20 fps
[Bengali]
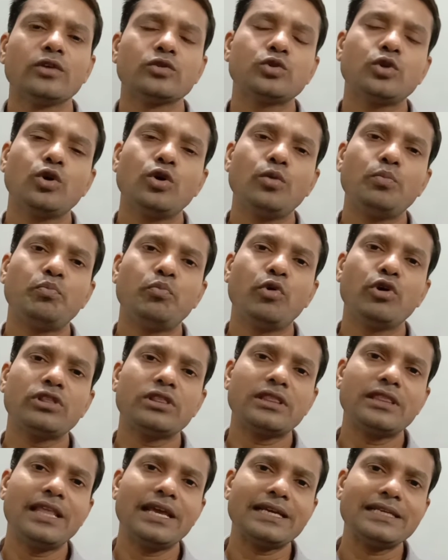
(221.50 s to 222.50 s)
তো
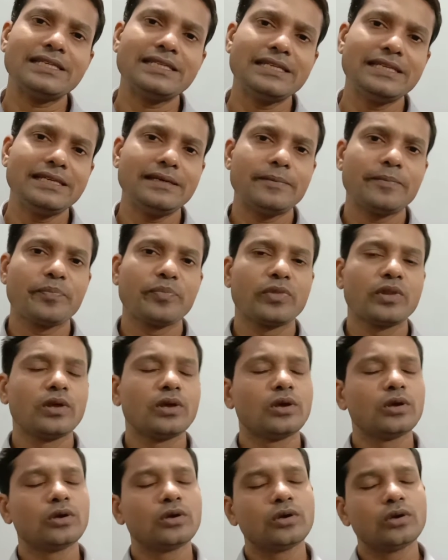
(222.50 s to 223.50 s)
প্রত্যেকটি
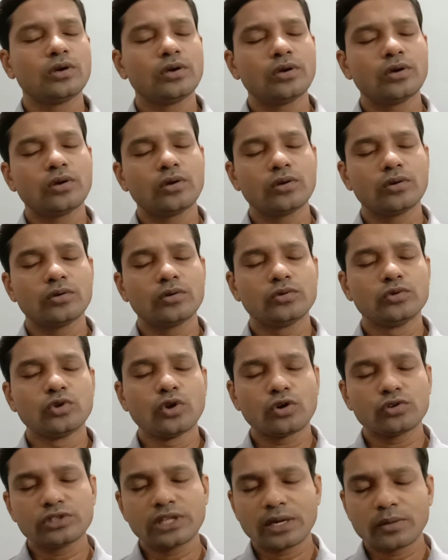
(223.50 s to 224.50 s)

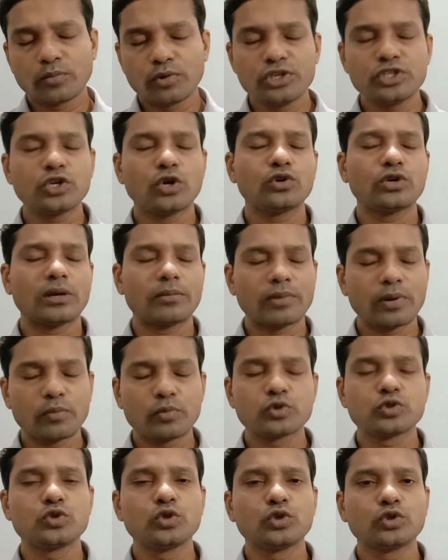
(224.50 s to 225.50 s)
নগদান বই যখন আমরা
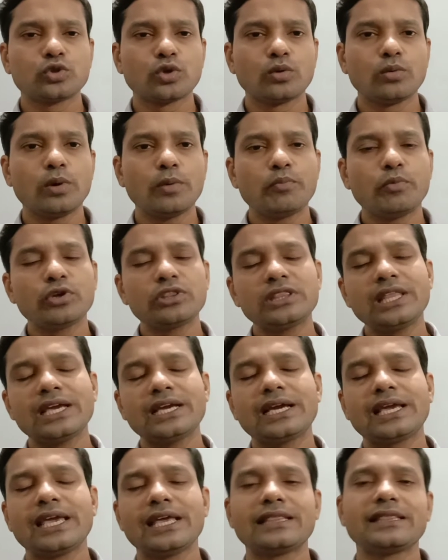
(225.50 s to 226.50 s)
প্রস্তুত করব প্রত্যেক
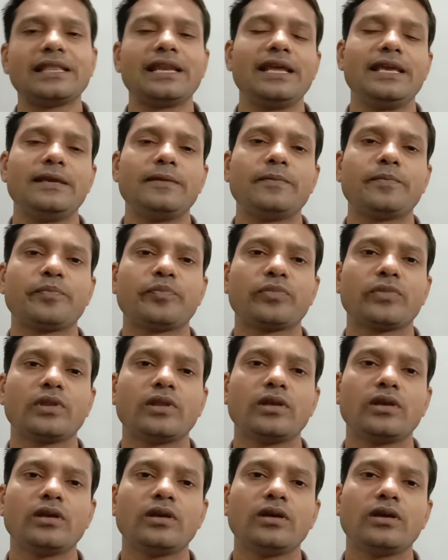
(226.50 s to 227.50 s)
ক্ষেত্রেই
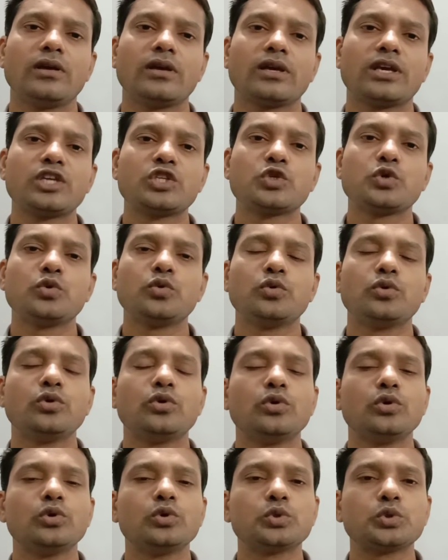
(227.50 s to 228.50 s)
কিছু
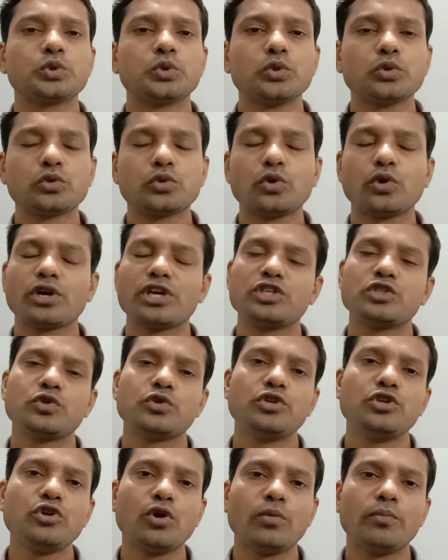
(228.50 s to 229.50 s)
সূত্র কিছু
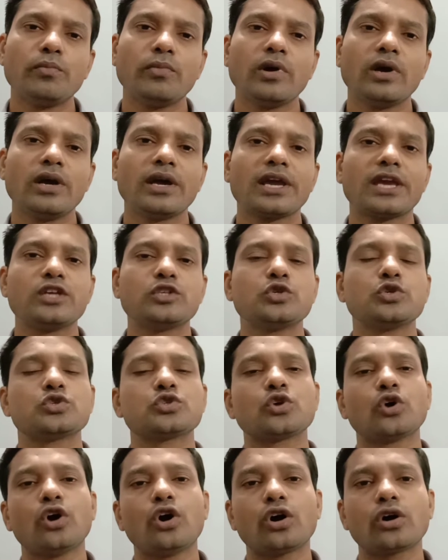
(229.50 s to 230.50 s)
নিয়ম কিছু
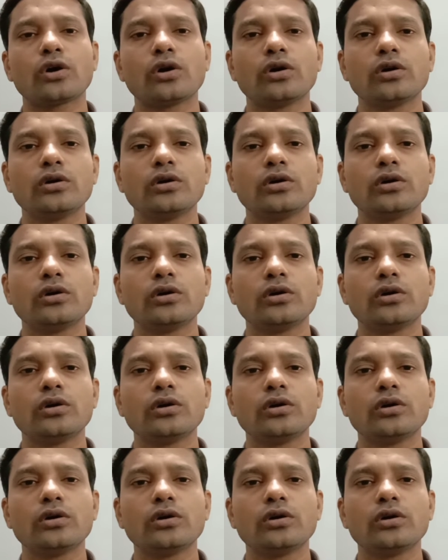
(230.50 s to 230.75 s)
শখ